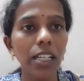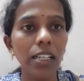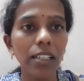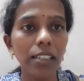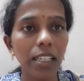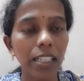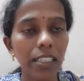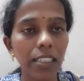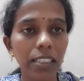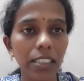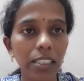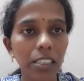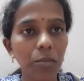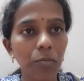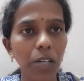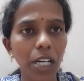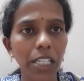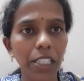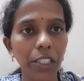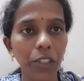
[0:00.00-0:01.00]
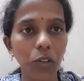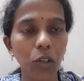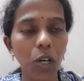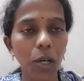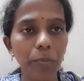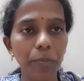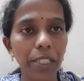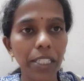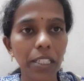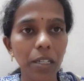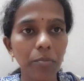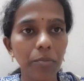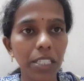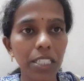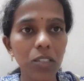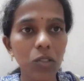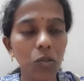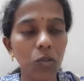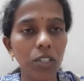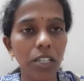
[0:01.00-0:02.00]
நல்லா கருகருன்னு மாறிடும் அப்படிங்கிற
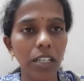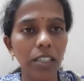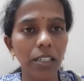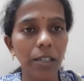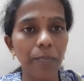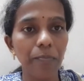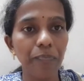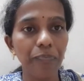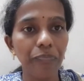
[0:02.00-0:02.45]
மாதிரி சொல்கிறாங்க